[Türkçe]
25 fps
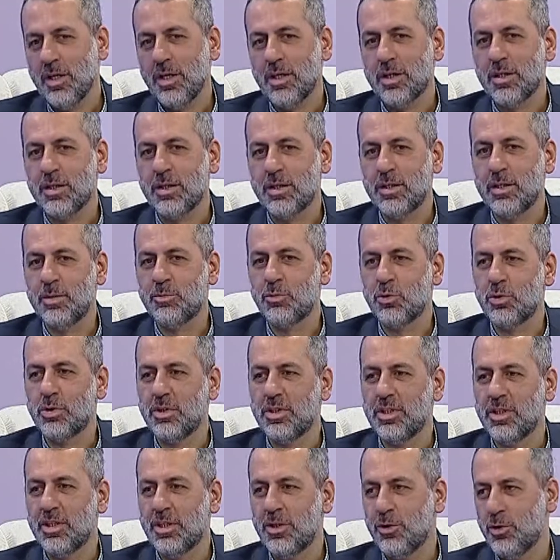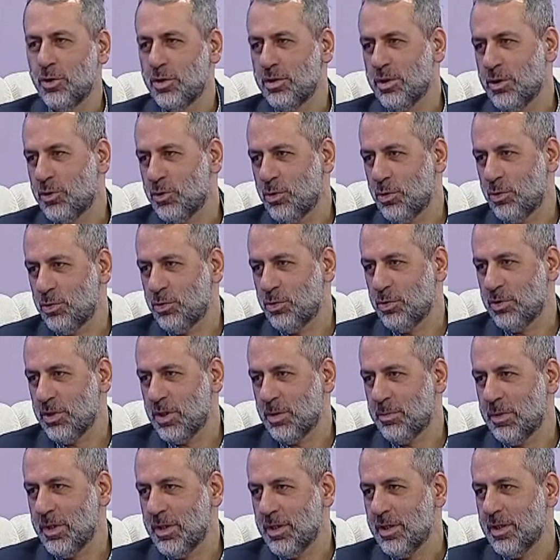e, bunun iyi yönleri olduğu
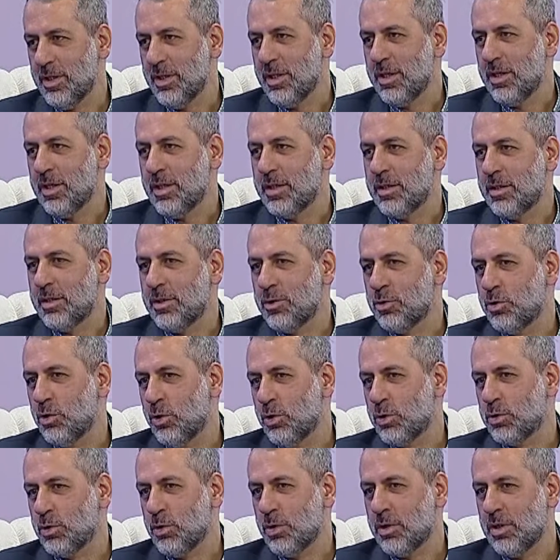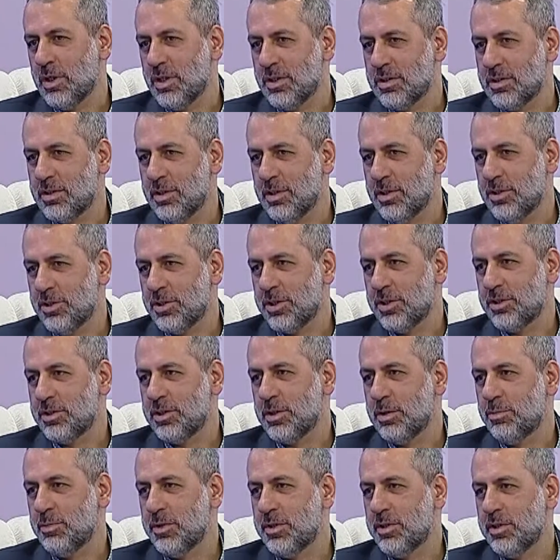gibi e, doktor hasta
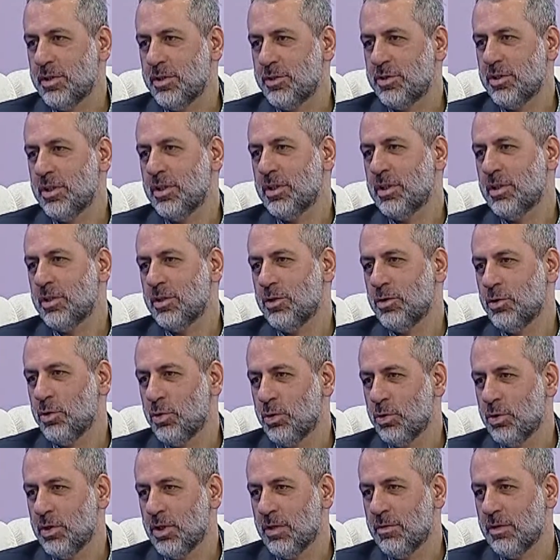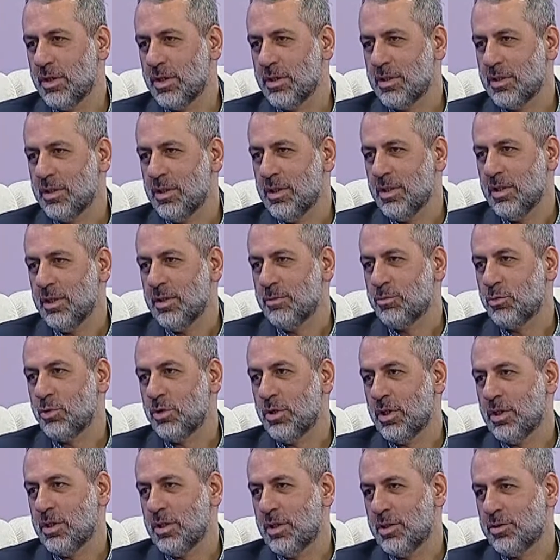ilişkisini bitirici yönü de var.
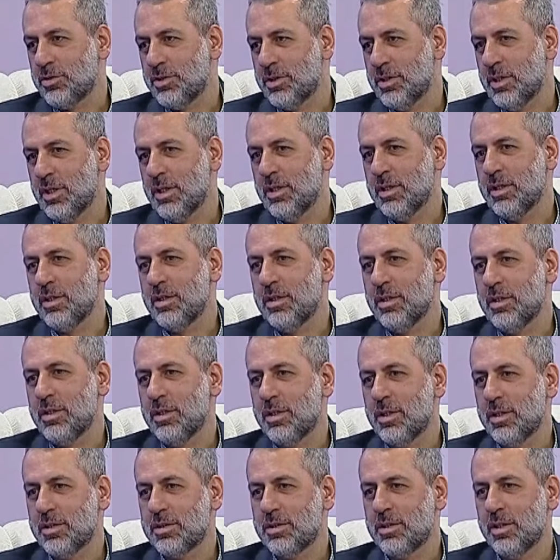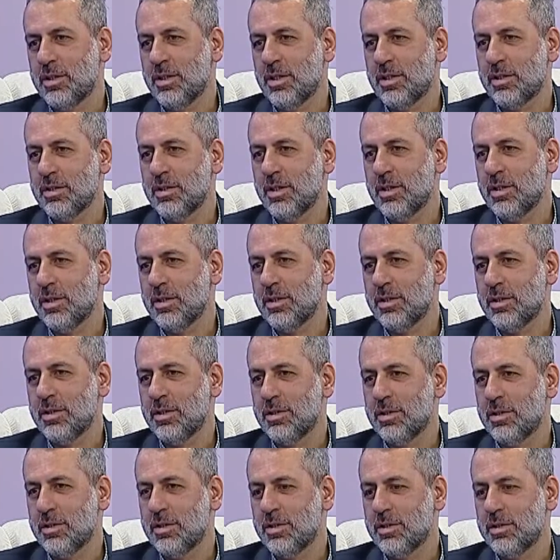Buna karşı da e, hastalar da e,
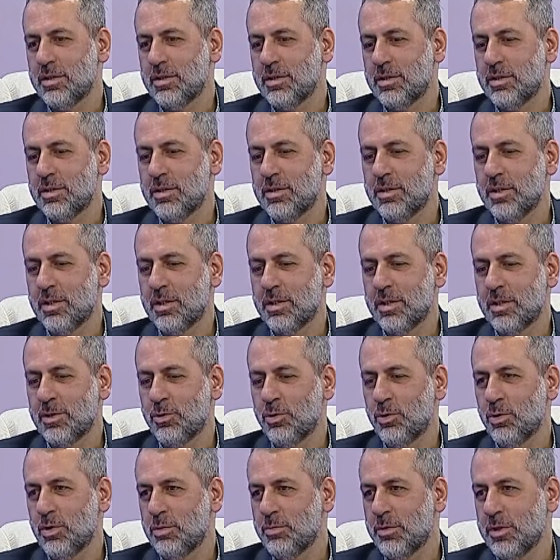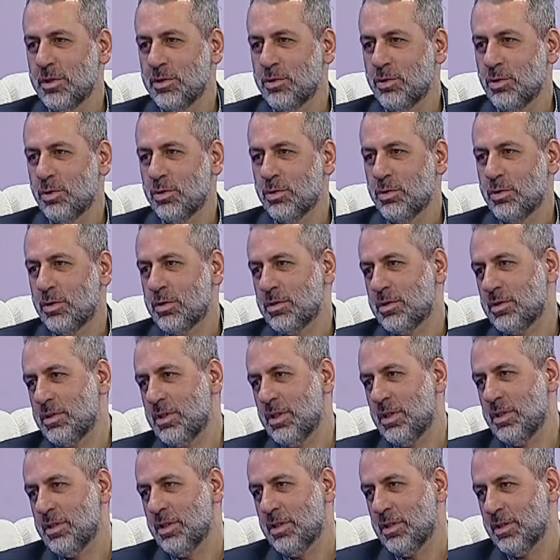dikkatli olmalı. Doktor
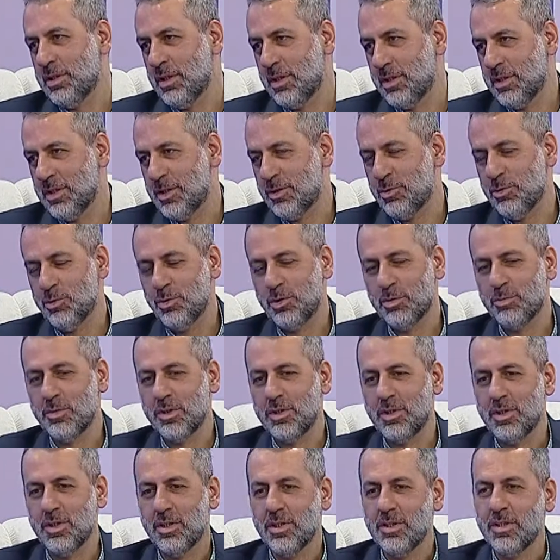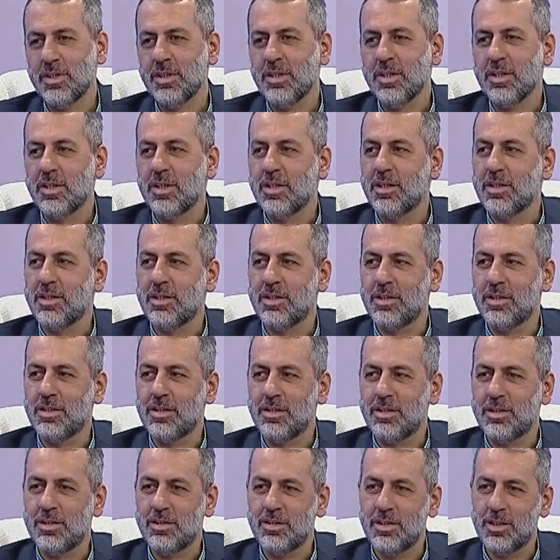daha daha dikkatli olmalı. Hem olumlu hem olumsuz
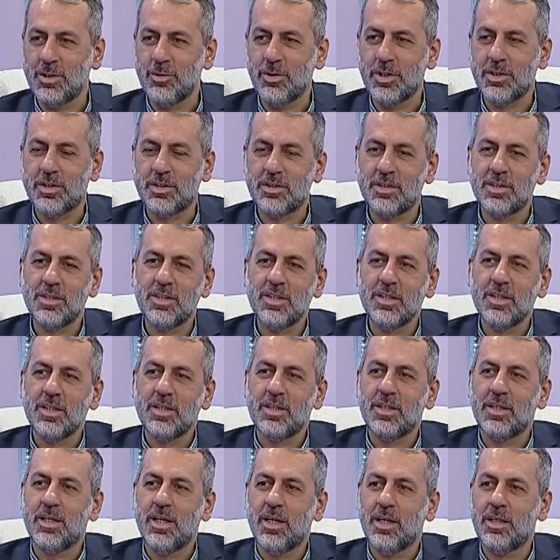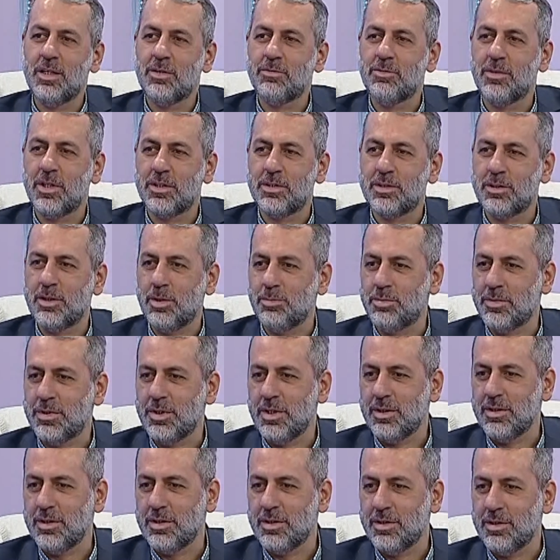ee, o zaman. Evet. evet. Yani
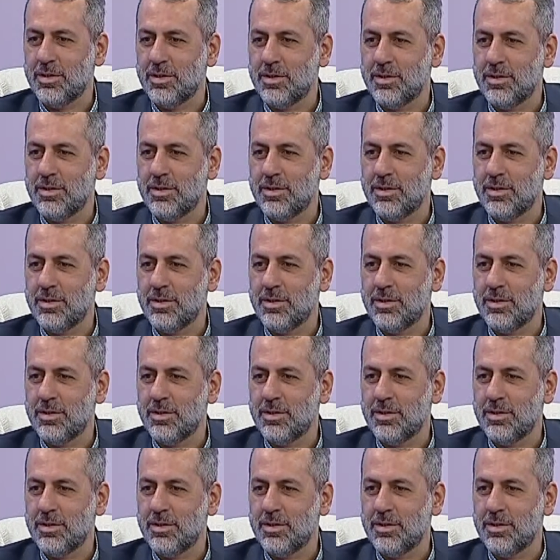WhatsApp'tan e,